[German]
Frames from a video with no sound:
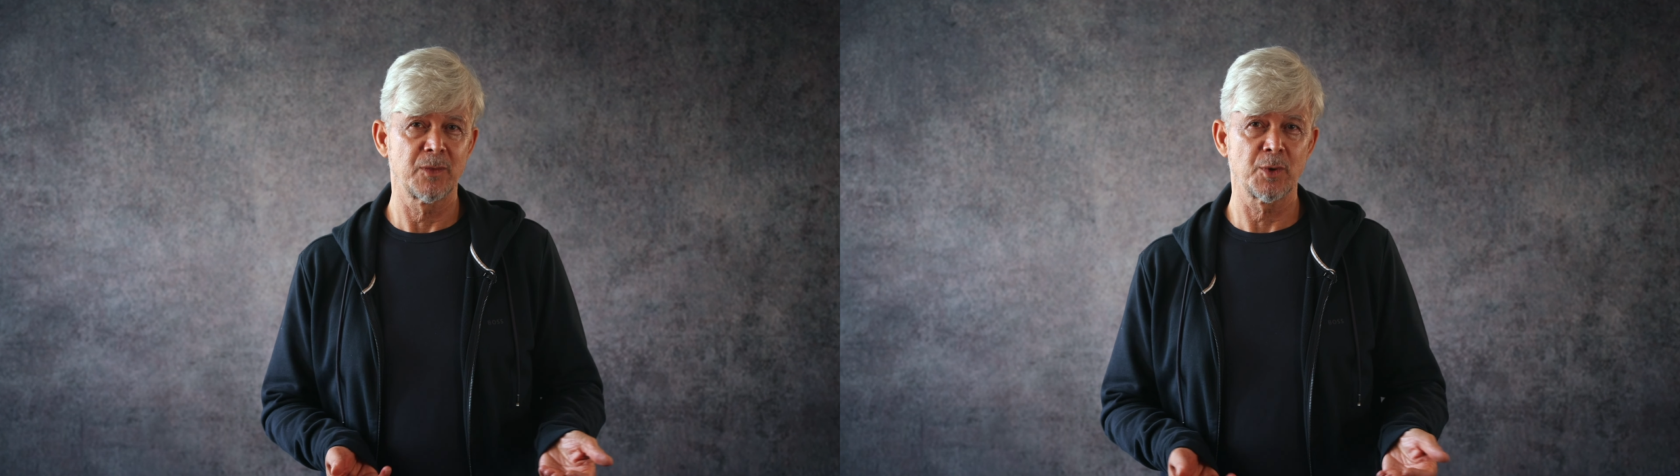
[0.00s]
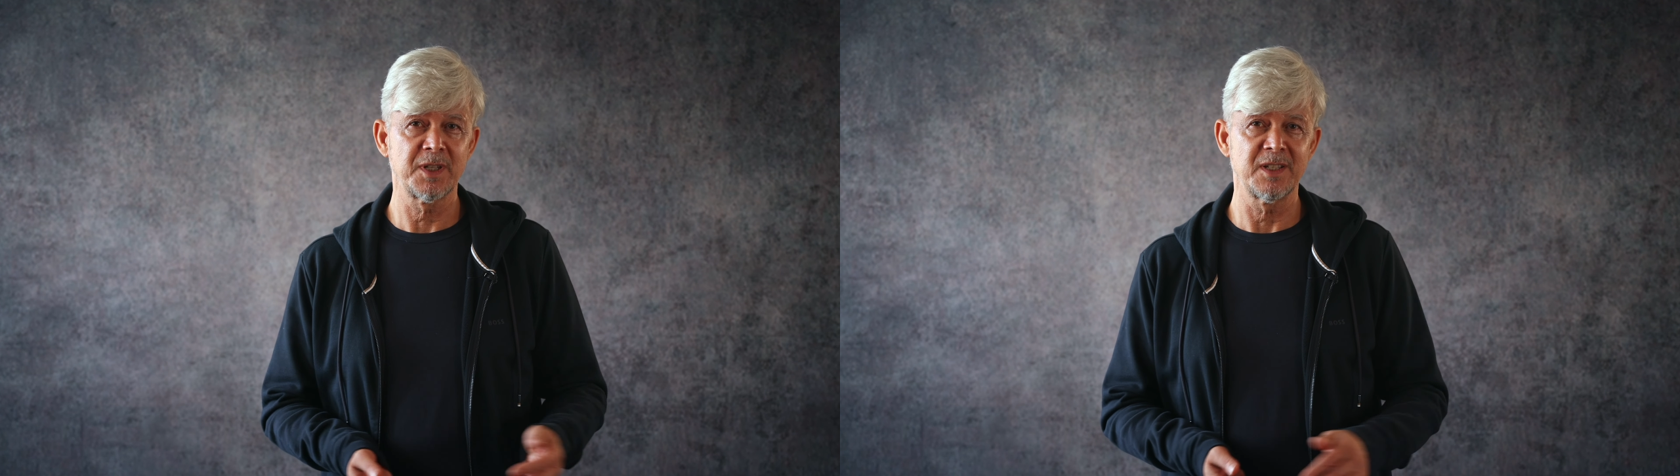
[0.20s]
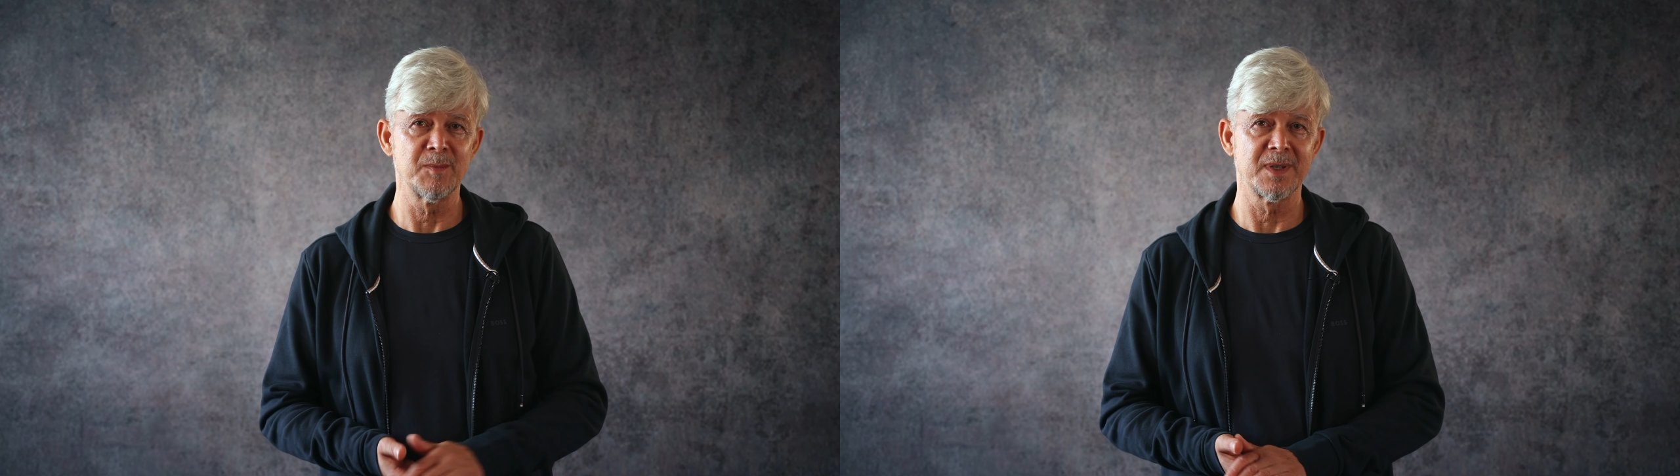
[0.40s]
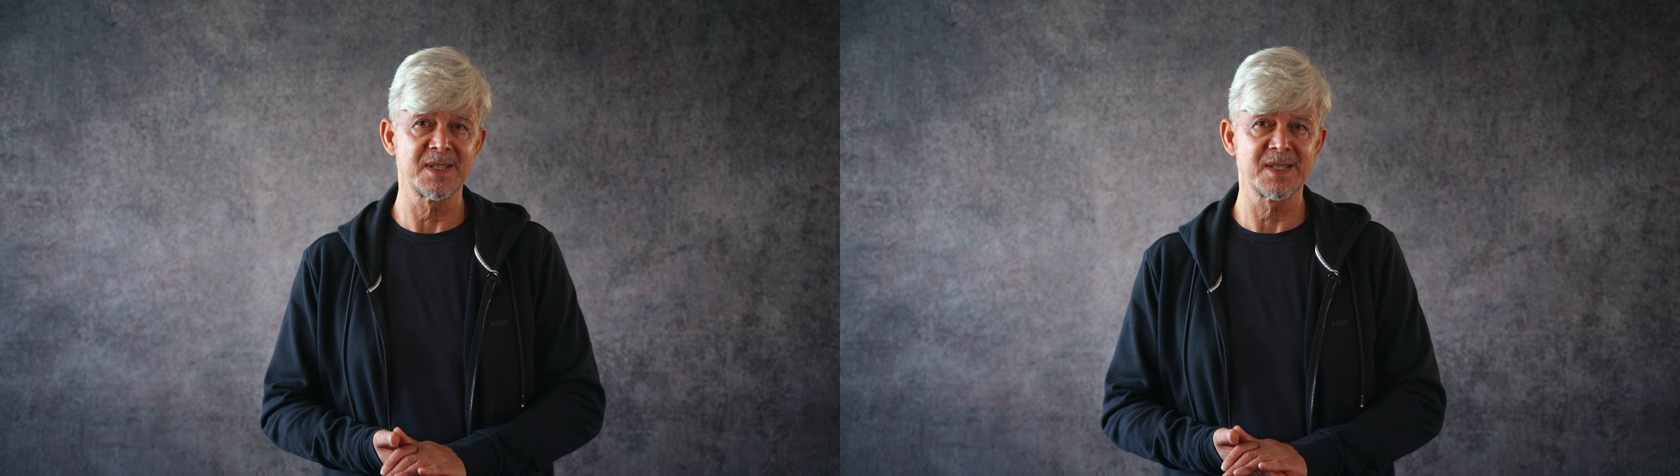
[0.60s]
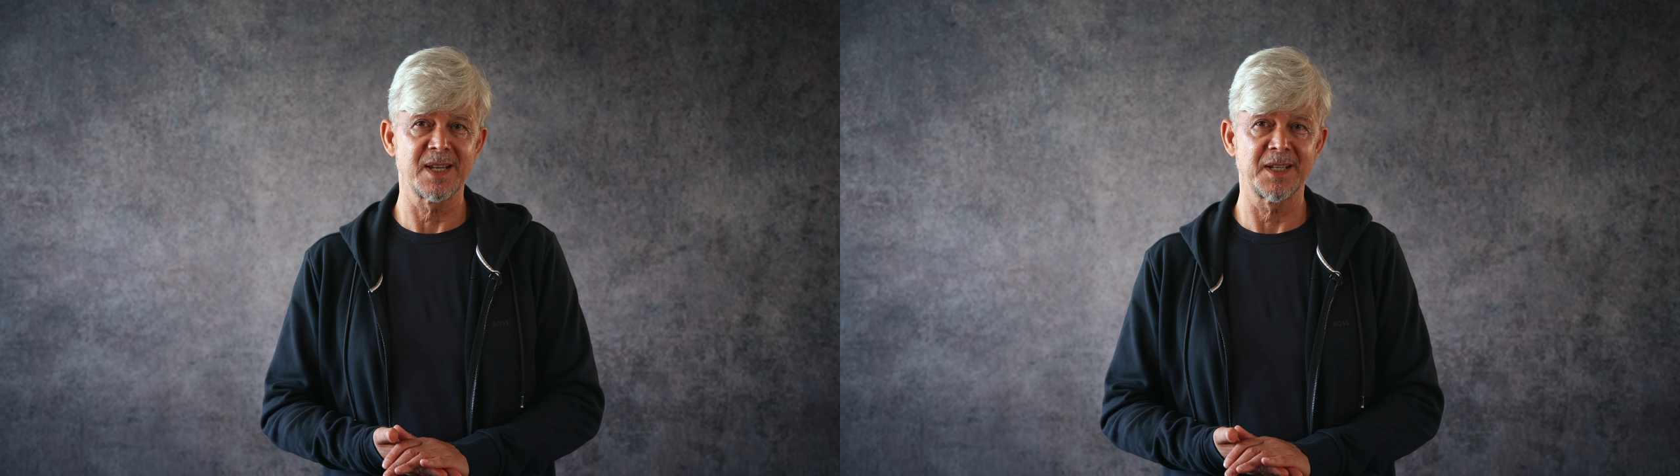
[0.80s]
Und nicht immer
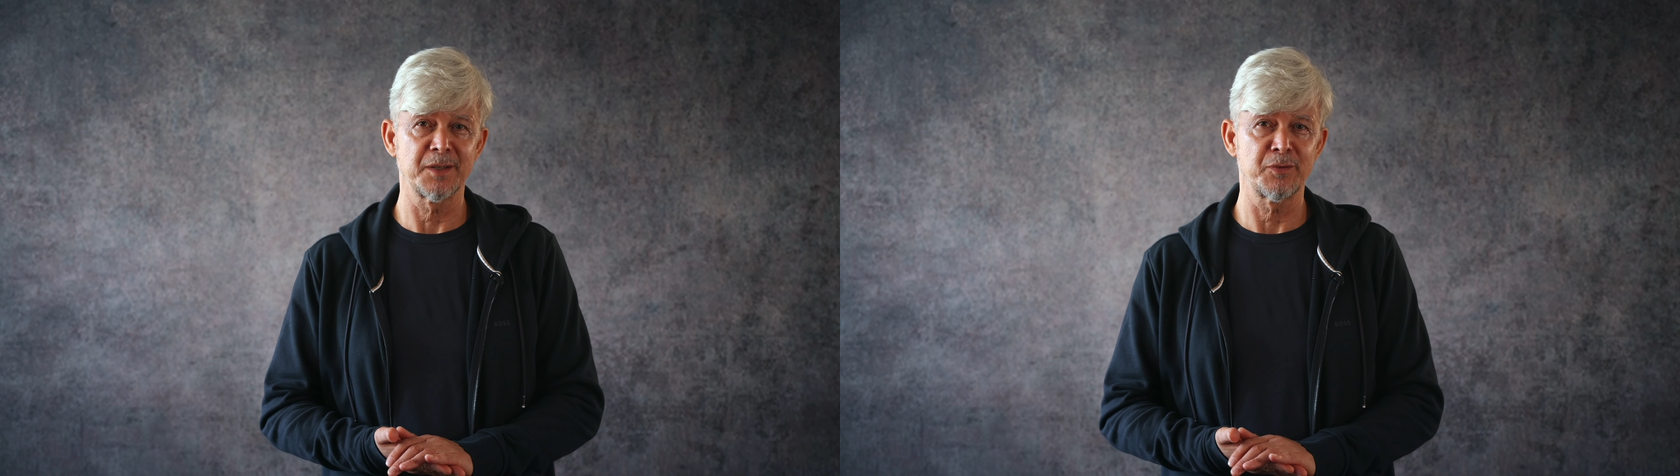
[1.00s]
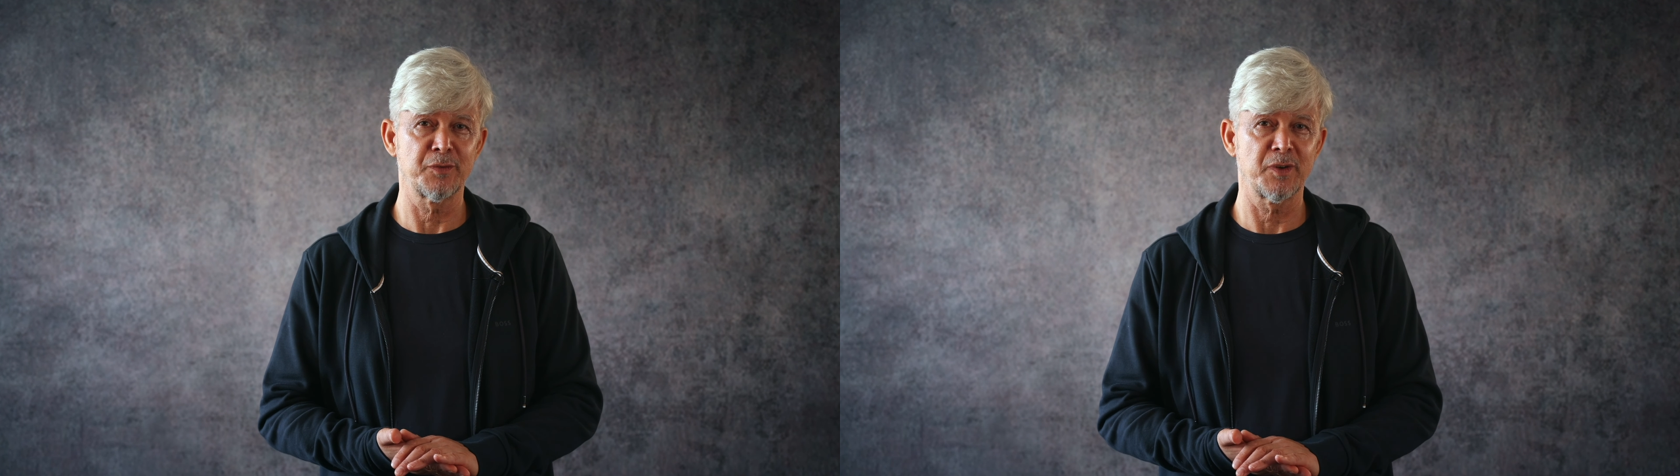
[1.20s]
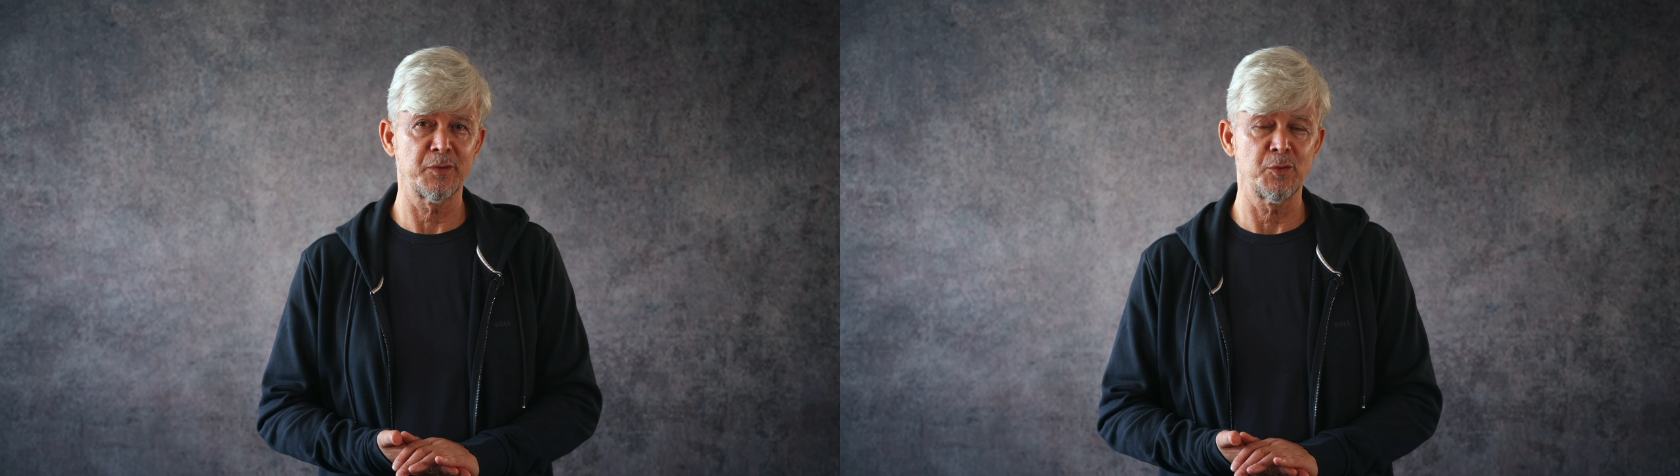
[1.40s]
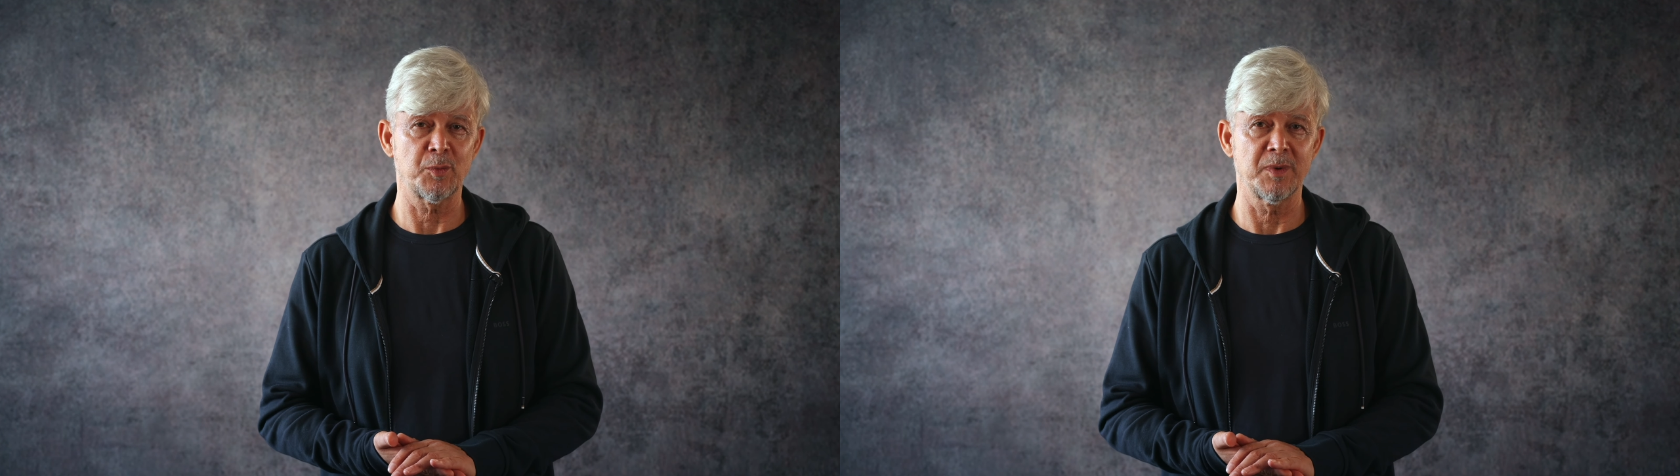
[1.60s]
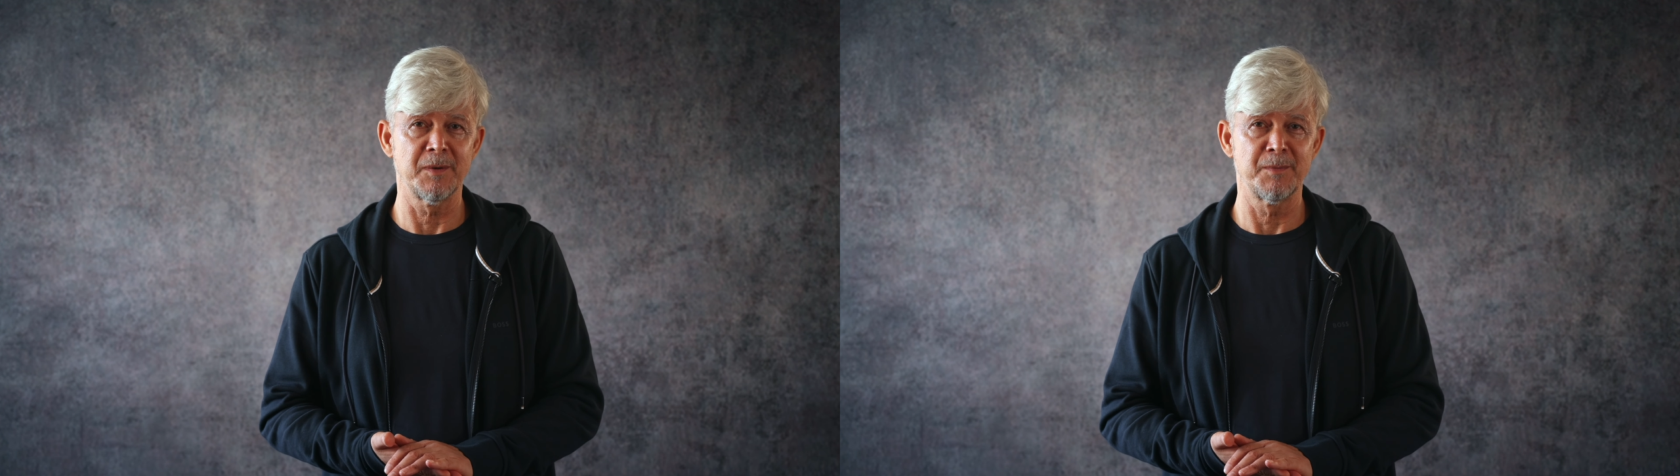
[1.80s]
ist Zeit dafür
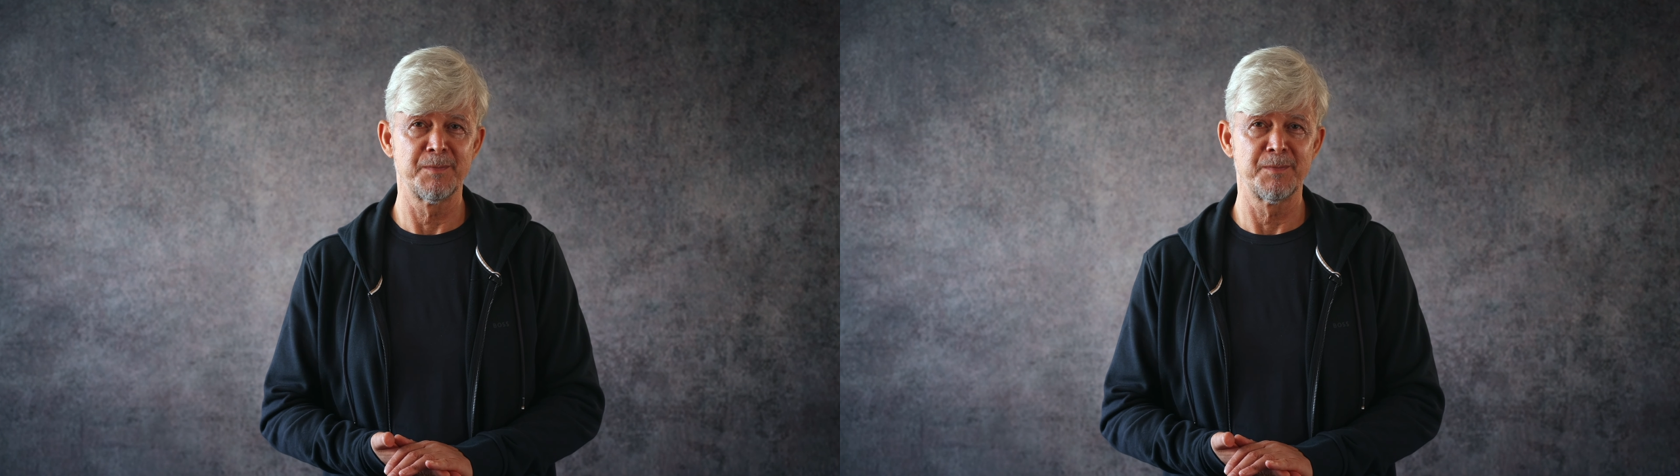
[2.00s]
verfügbar.